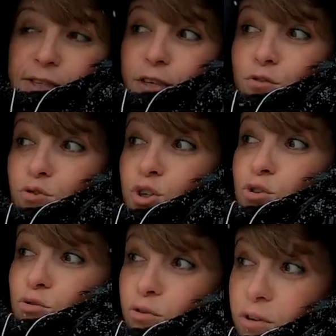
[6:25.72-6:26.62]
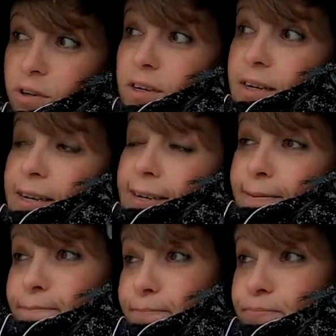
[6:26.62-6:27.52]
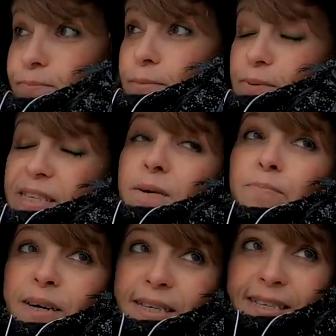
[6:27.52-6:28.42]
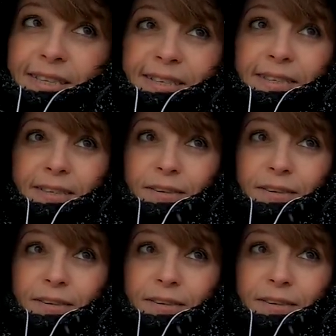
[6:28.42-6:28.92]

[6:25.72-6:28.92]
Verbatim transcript: а то, что безопасность.